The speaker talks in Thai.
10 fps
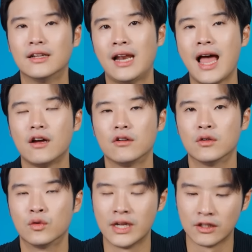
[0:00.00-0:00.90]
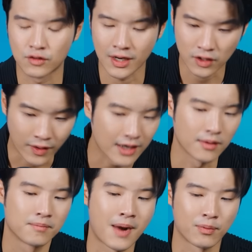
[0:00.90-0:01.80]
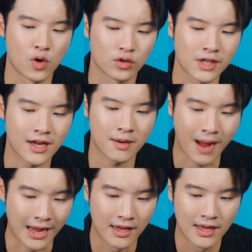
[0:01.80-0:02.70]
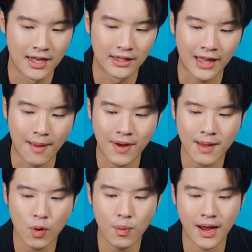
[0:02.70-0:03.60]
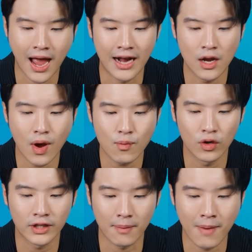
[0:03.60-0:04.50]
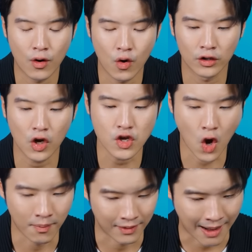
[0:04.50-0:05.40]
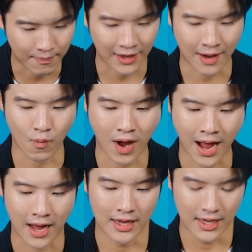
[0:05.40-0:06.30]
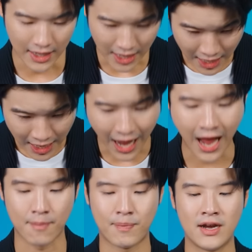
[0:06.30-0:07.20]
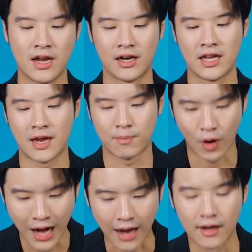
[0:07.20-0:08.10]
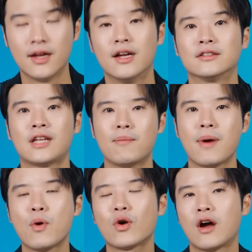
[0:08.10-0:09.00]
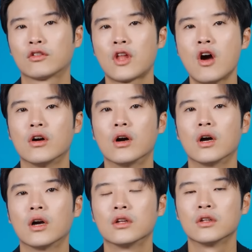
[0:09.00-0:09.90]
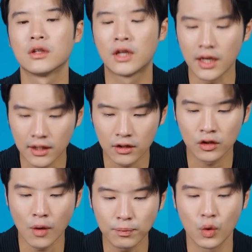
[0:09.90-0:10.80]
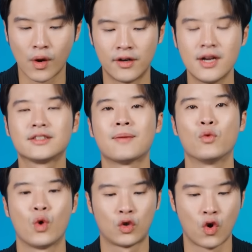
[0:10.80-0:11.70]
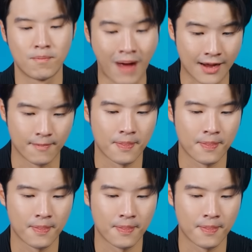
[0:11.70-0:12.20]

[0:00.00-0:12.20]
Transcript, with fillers: และ restructuring ปรับโครงสร้างกันใหม่ทำให้ผู้บริหารในแวดวงเทคบางคนก็ยอมรับนะครับว่า AI เป็นหนึ่งในเหตุผลหลักทำให้พวกเราต้องคิดทบทวนเรื่องจำนวนคนใหม่